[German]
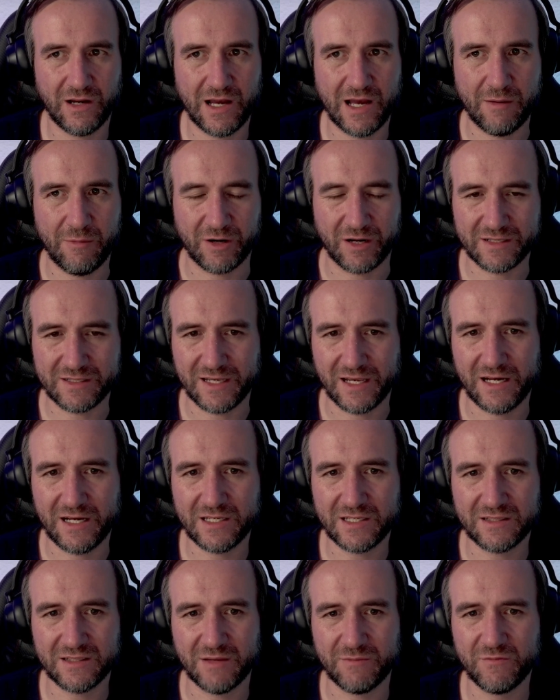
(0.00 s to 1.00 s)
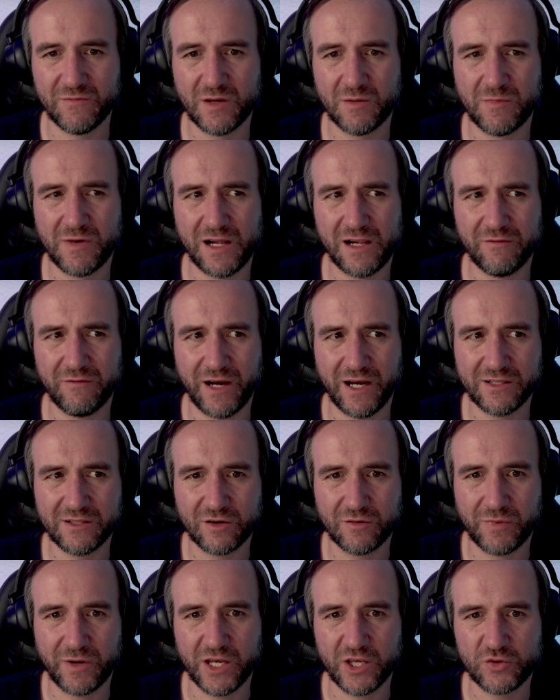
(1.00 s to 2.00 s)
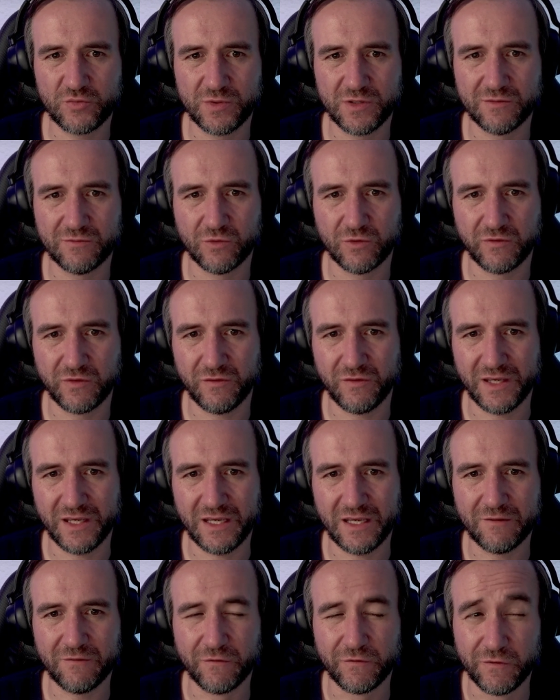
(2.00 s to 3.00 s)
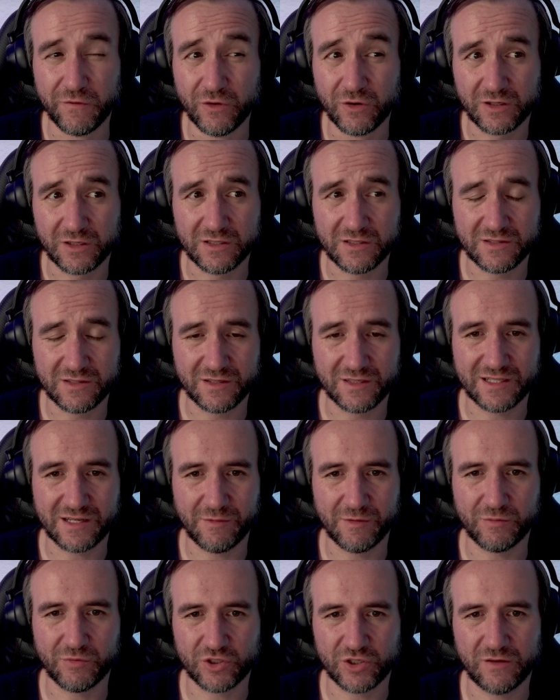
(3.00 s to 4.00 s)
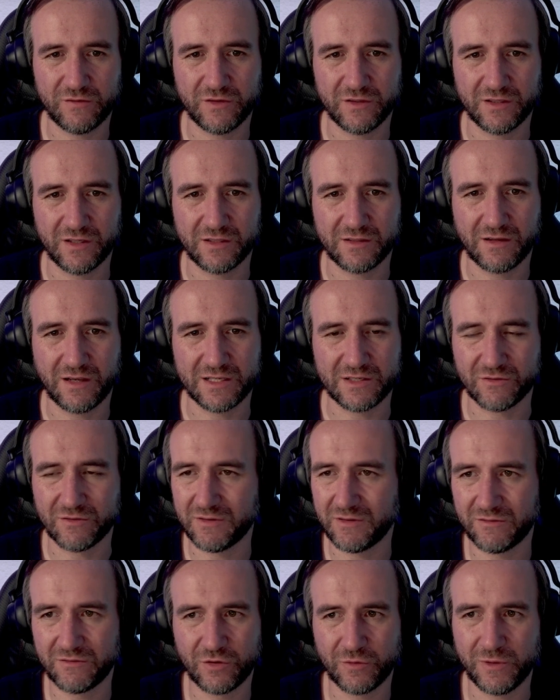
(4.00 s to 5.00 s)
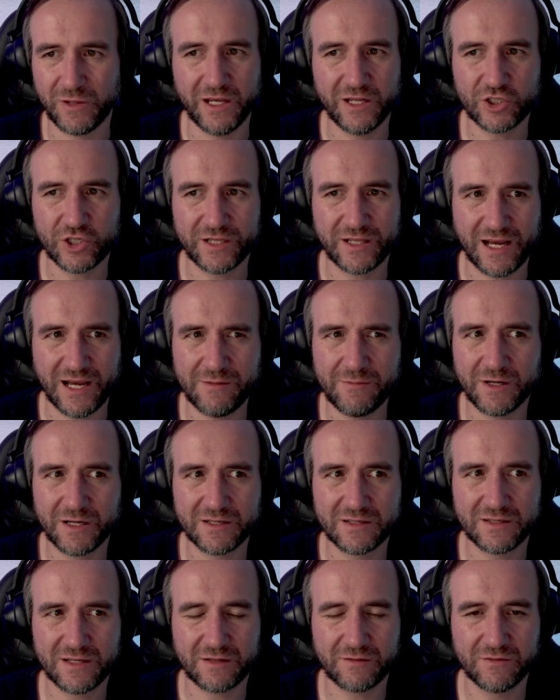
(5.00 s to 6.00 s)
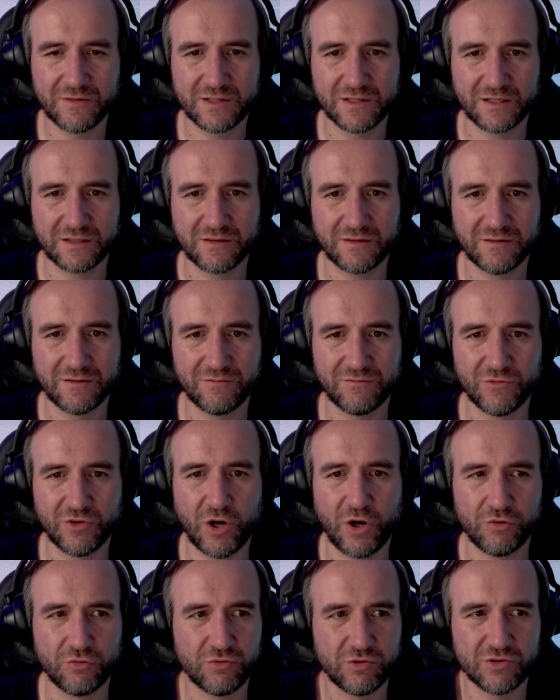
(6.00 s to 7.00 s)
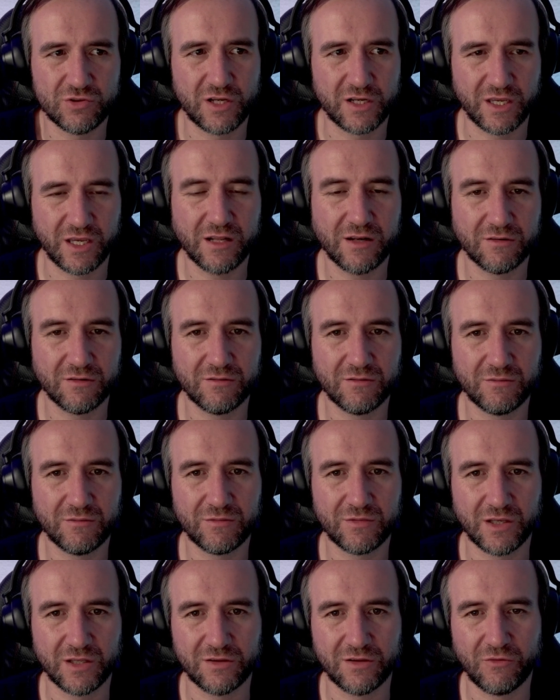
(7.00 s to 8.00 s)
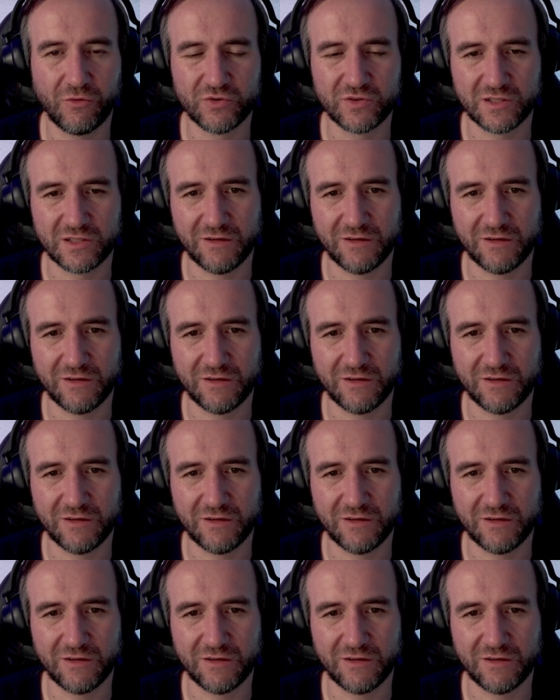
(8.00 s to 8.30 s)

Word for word: Aber ganz ehrlich, nennen wir mal weitere Beispiele, wo WWE wirklich sich damit beschäftigt hat. Also Triple H hat einmal gesagt, wie gesagt, äh, ja, wir sind dagegen in unsere